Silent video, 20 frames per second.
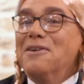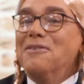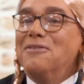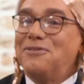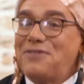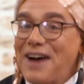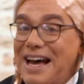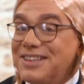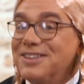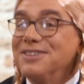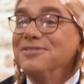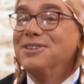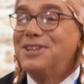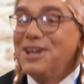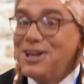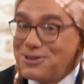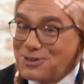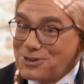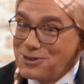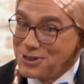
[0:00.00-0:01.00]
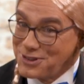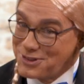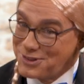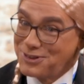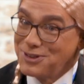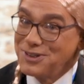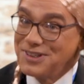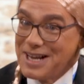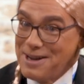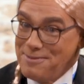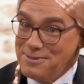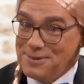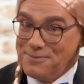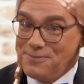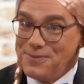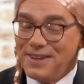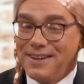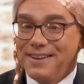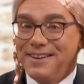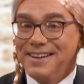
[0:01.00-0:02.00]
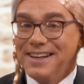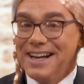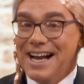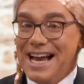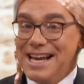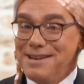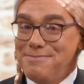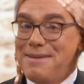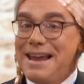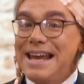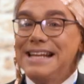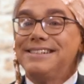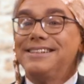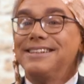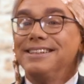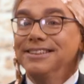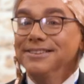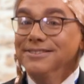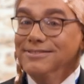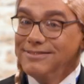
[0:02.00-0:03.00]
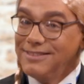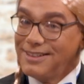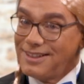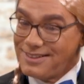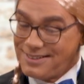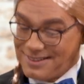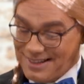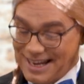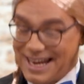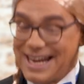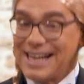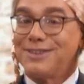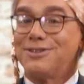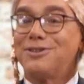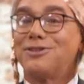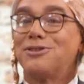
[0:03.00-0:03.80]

fassen wir das kurz zusammen. Ein Mädchen trägt